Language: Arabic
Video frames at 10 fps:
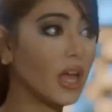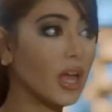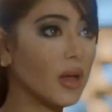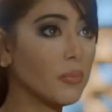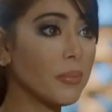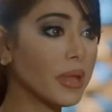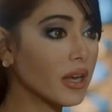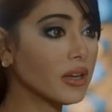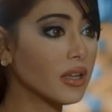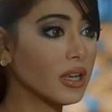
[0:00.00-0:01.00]
آه
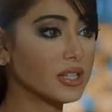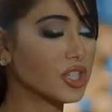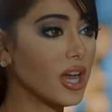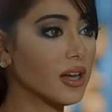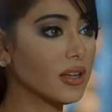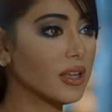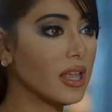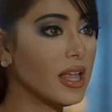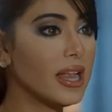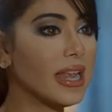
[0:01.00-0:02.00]
ممكن ليش لا ازاي
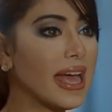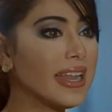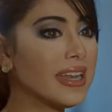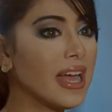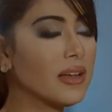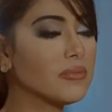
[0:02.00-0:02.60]
لان